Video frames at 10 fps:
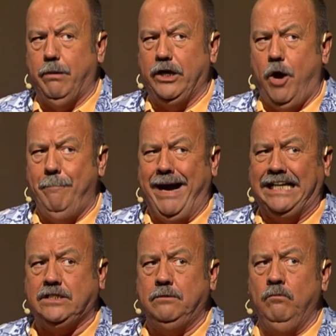übernommen
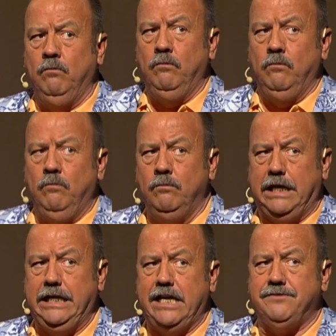hat
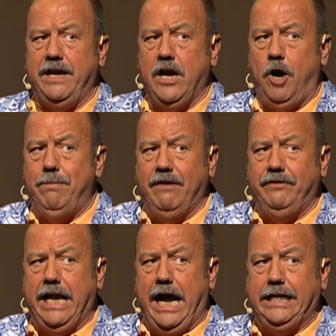die deswegen auch mal
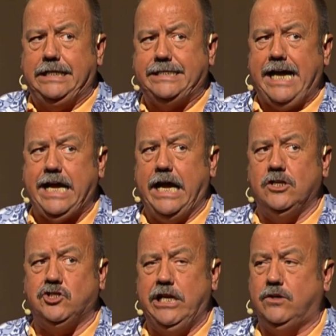wieder einen
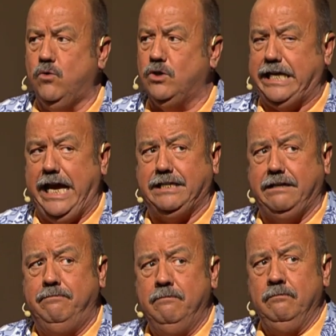zackigen Schnitt gut täte.
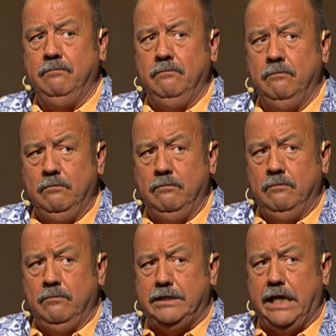
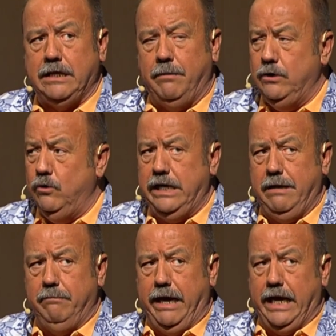Das aber nur
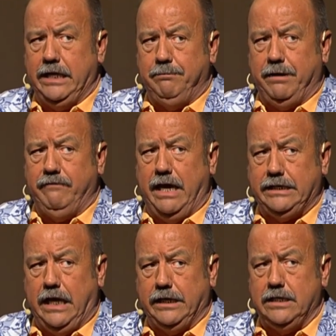nebenbei an die
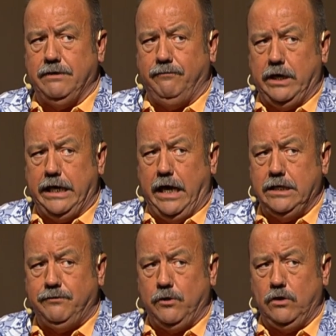private Adresse von den
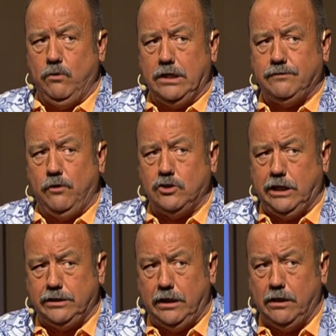Heizvierteln, nur als
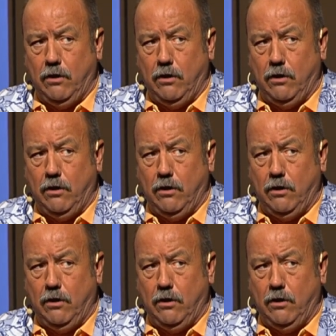Vorschlag, der